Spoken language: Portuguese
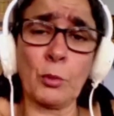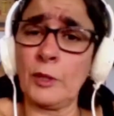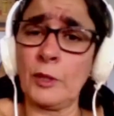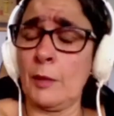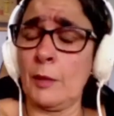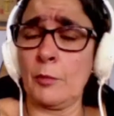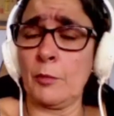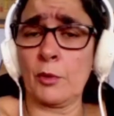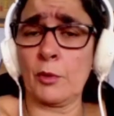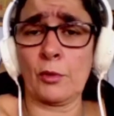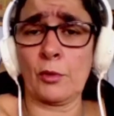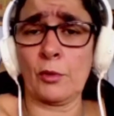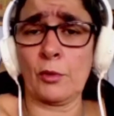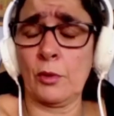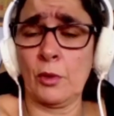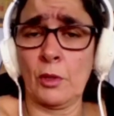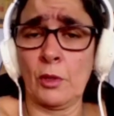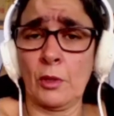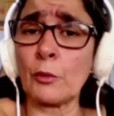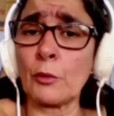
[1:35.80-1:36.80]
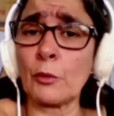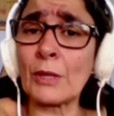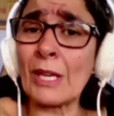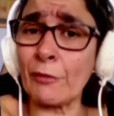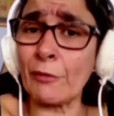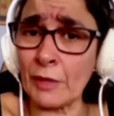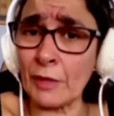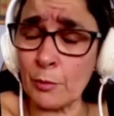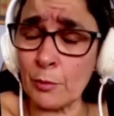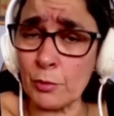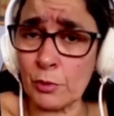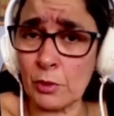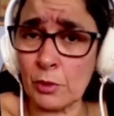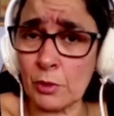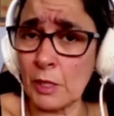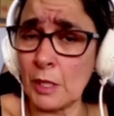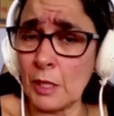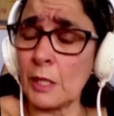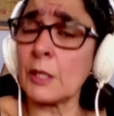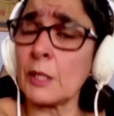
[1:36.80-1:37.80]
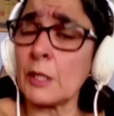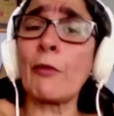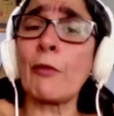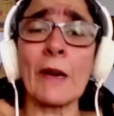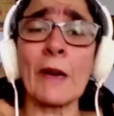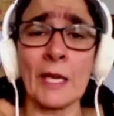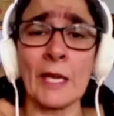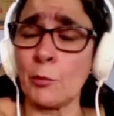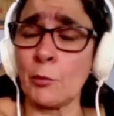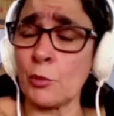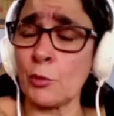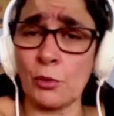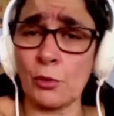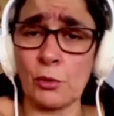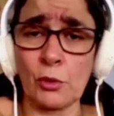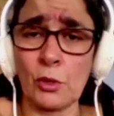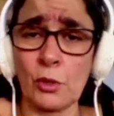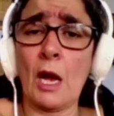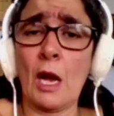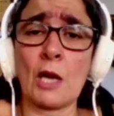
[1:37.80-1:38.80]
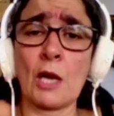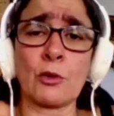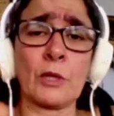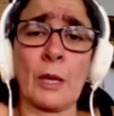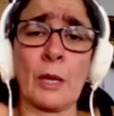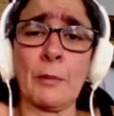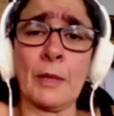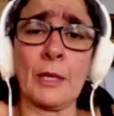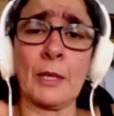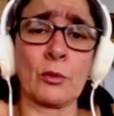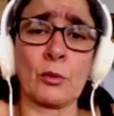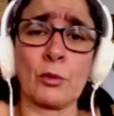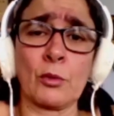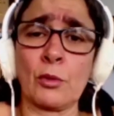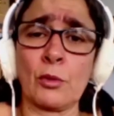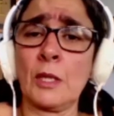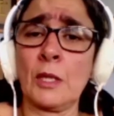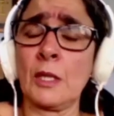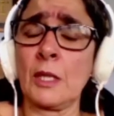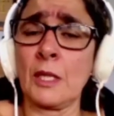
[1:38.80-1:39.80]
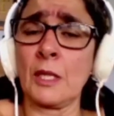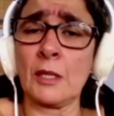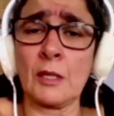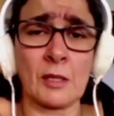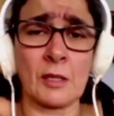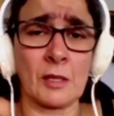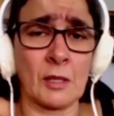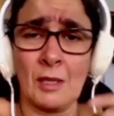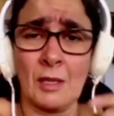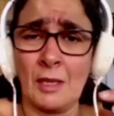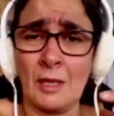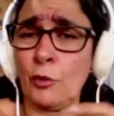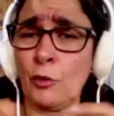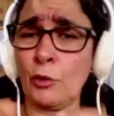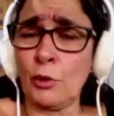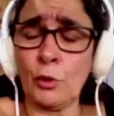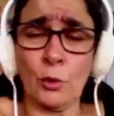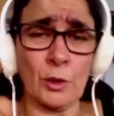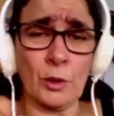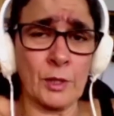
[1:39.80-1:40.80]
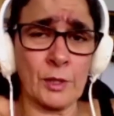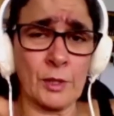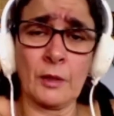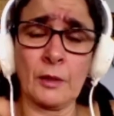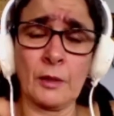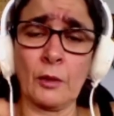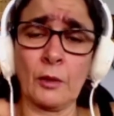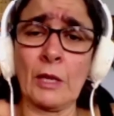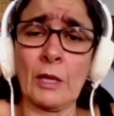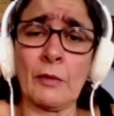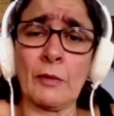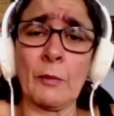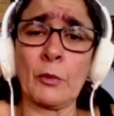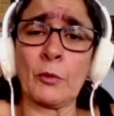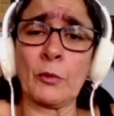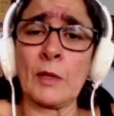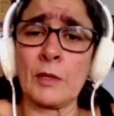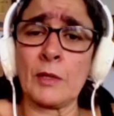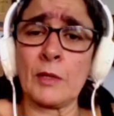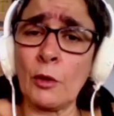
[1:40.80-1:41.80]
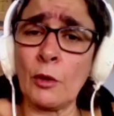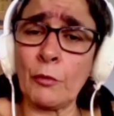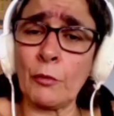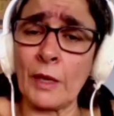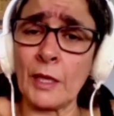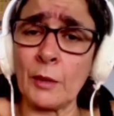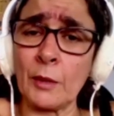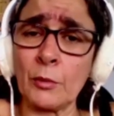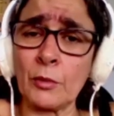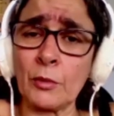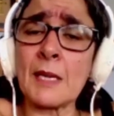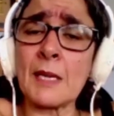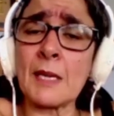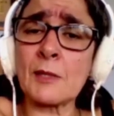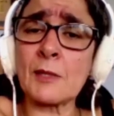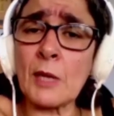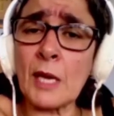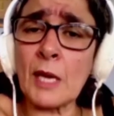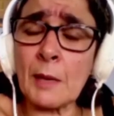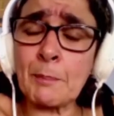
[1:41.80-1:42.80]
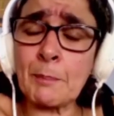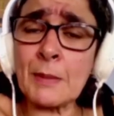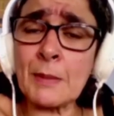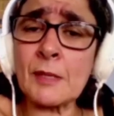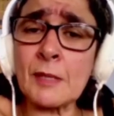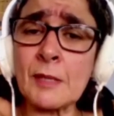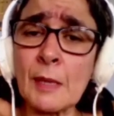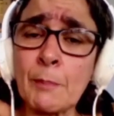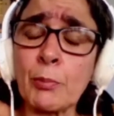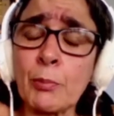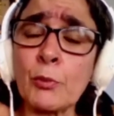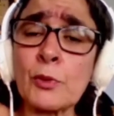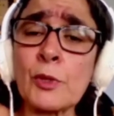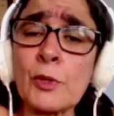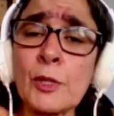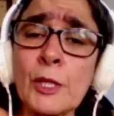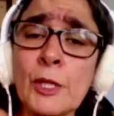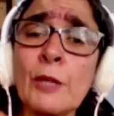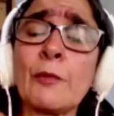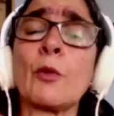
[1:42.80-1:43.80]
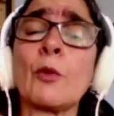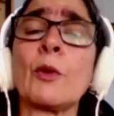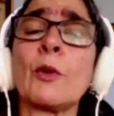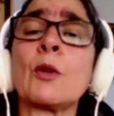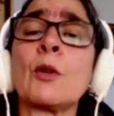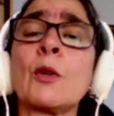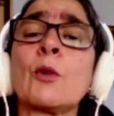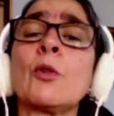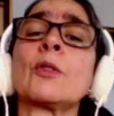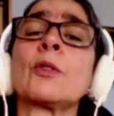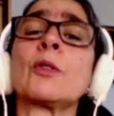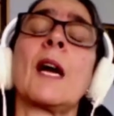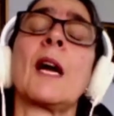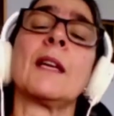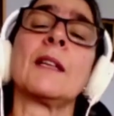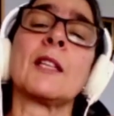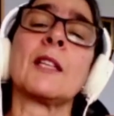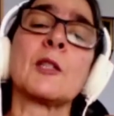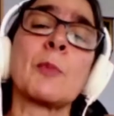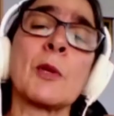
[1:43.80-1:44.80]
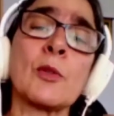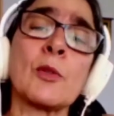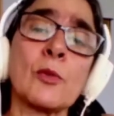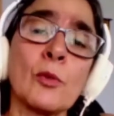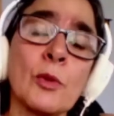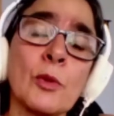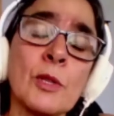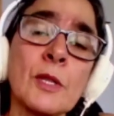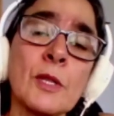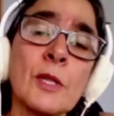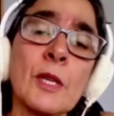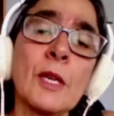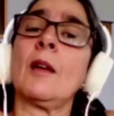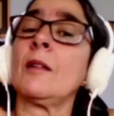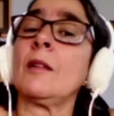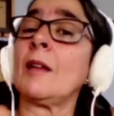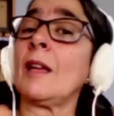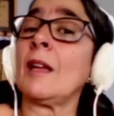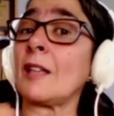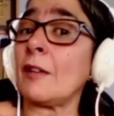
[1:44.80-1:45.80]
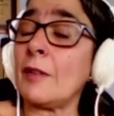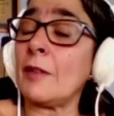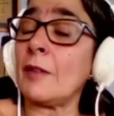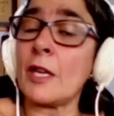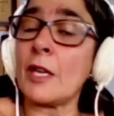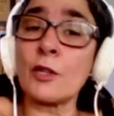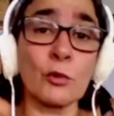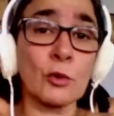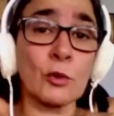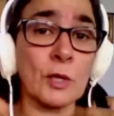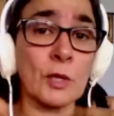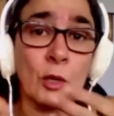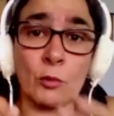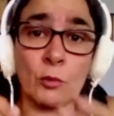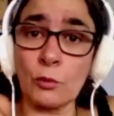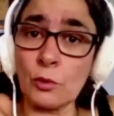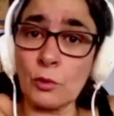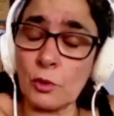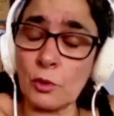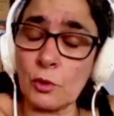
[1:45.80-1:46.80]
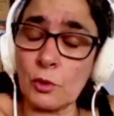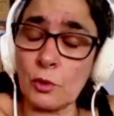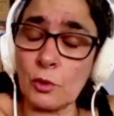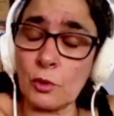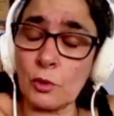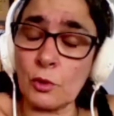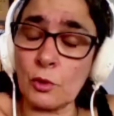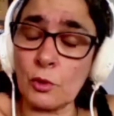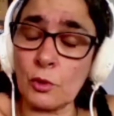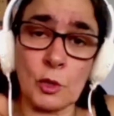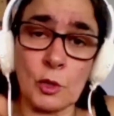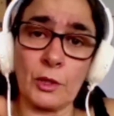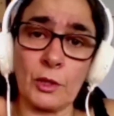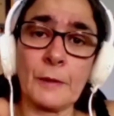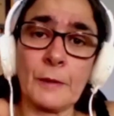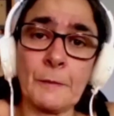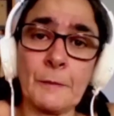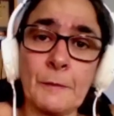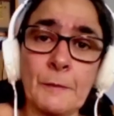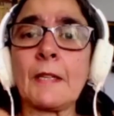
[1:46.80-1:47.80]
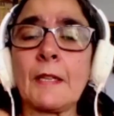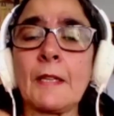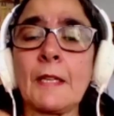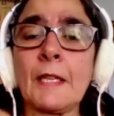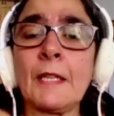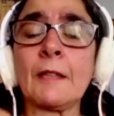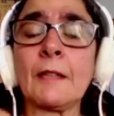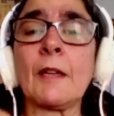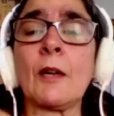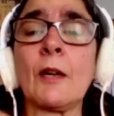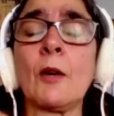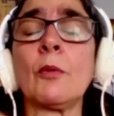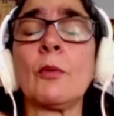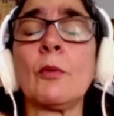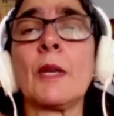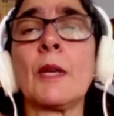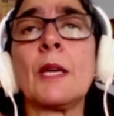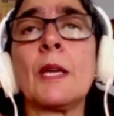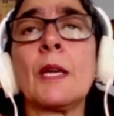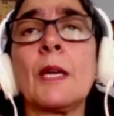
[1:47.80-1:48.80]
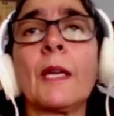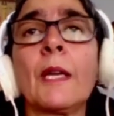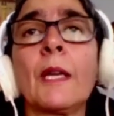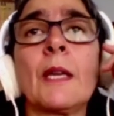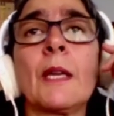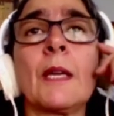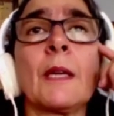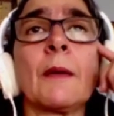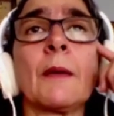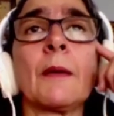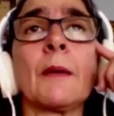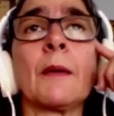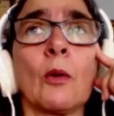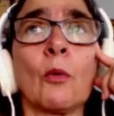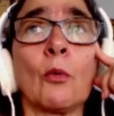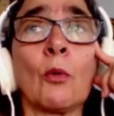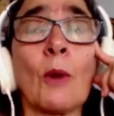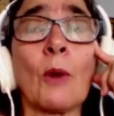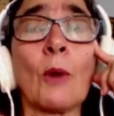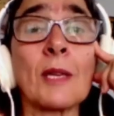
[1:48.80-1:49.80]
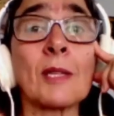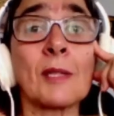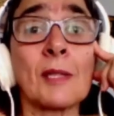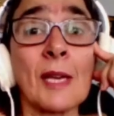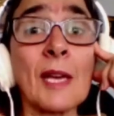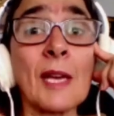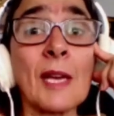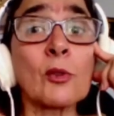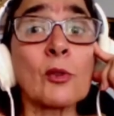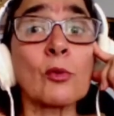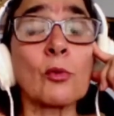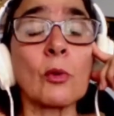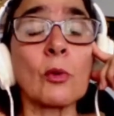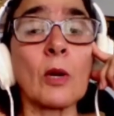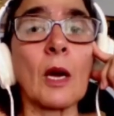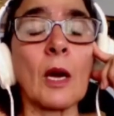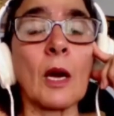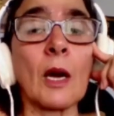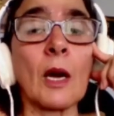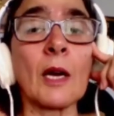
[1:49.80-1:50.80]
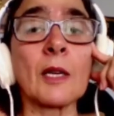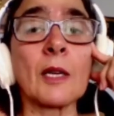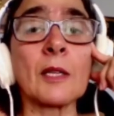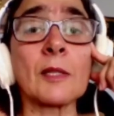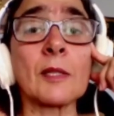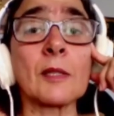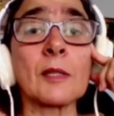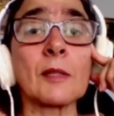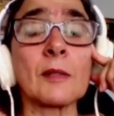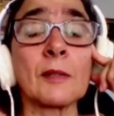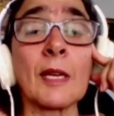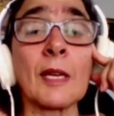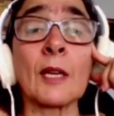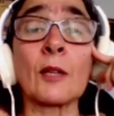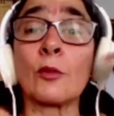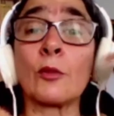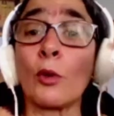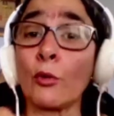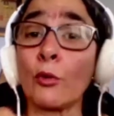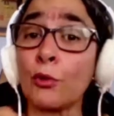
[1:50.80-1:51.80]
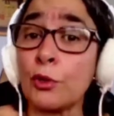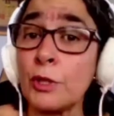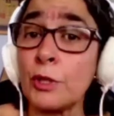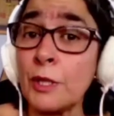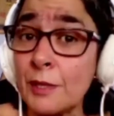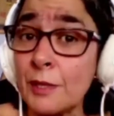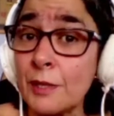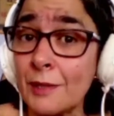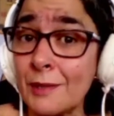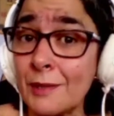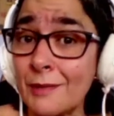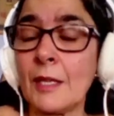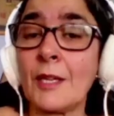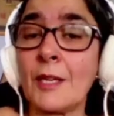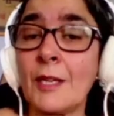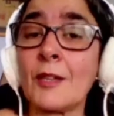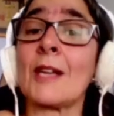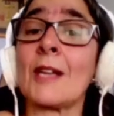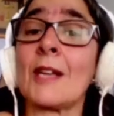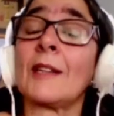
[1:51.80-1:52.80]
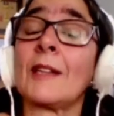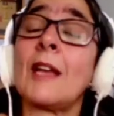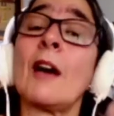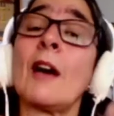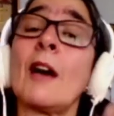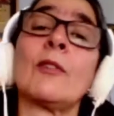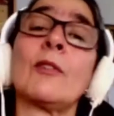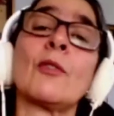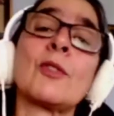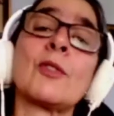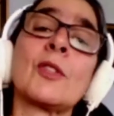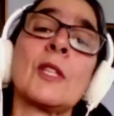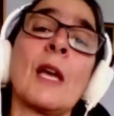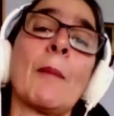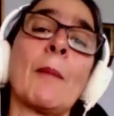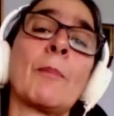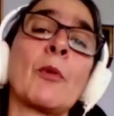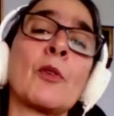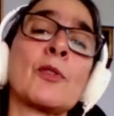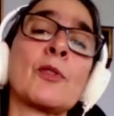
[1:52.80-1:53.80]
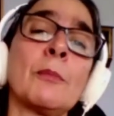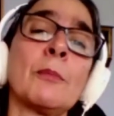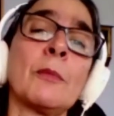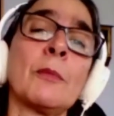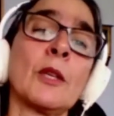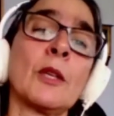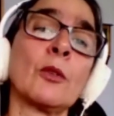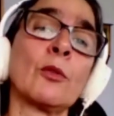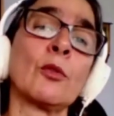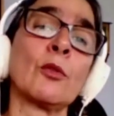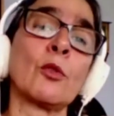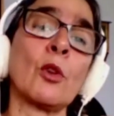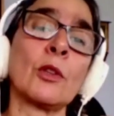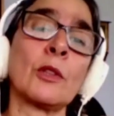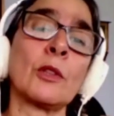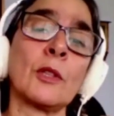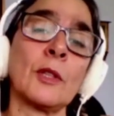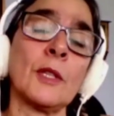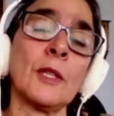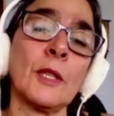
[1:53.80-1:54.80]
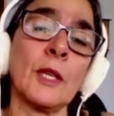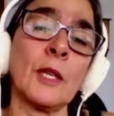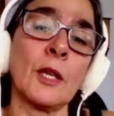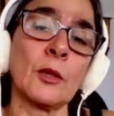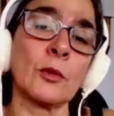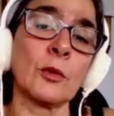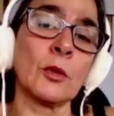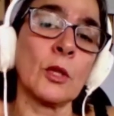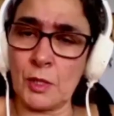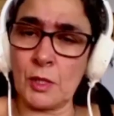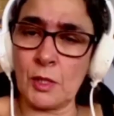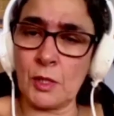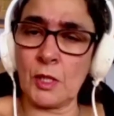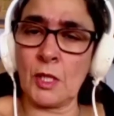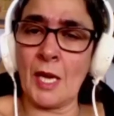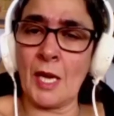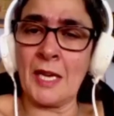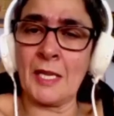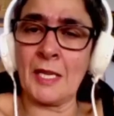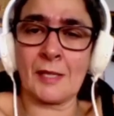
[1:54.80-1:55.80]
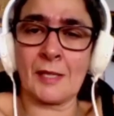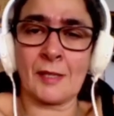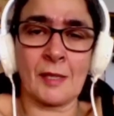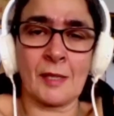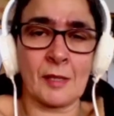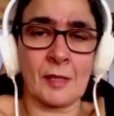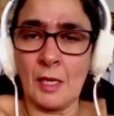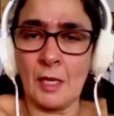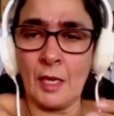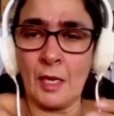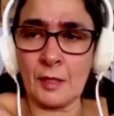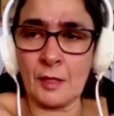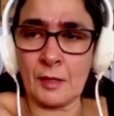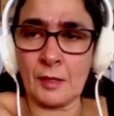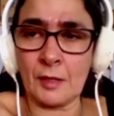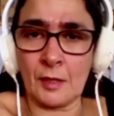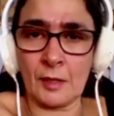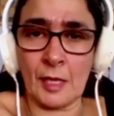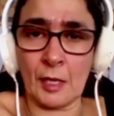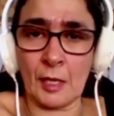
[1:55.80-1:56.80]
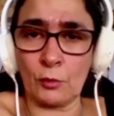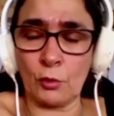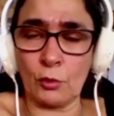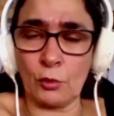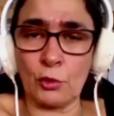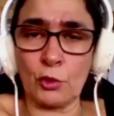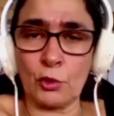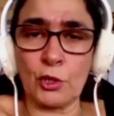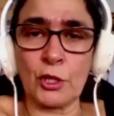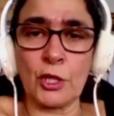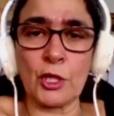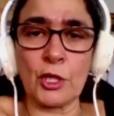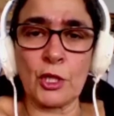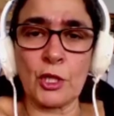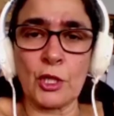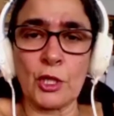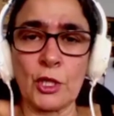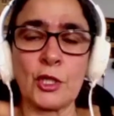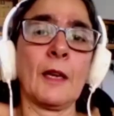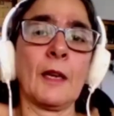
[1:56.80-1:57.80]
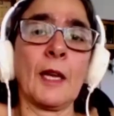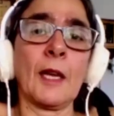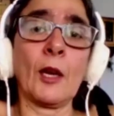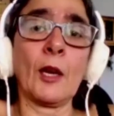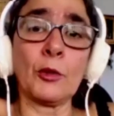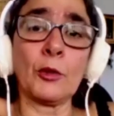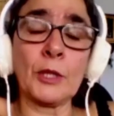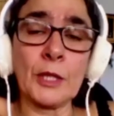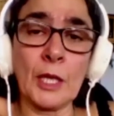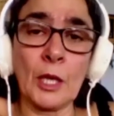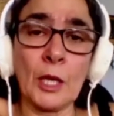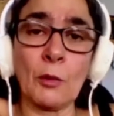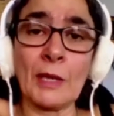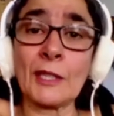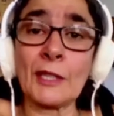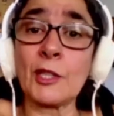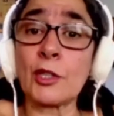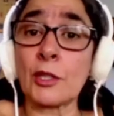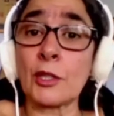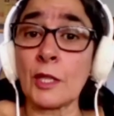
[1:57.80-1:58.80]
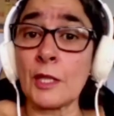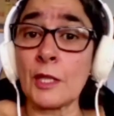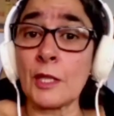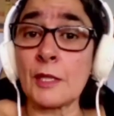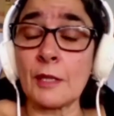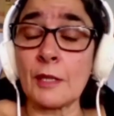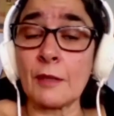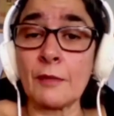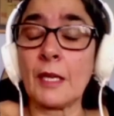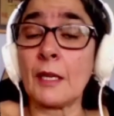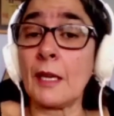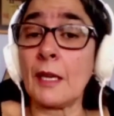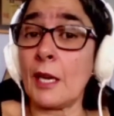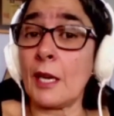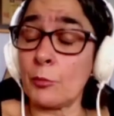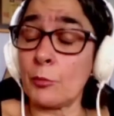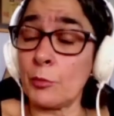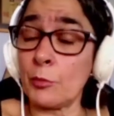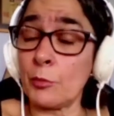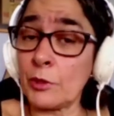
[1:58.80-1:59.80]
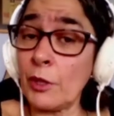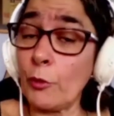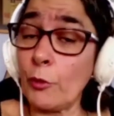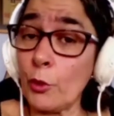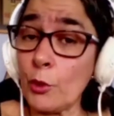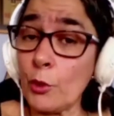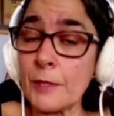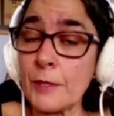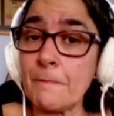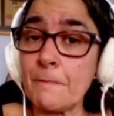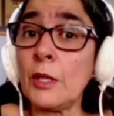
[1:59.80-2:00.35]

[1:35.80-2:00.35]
Nós não podemos, não devemos e não faremos ajuntamentos, grandes reuniões. Não devemos fazer e não faremos. Mas é, é possível encontrar ainda as pessoas através dos recursos disponíveis. Então, é, o acesso às tecnologias que já estavam se aproximando do cotidiano e aí essas, essas tecnologias de reunião à distância ganharam muita força.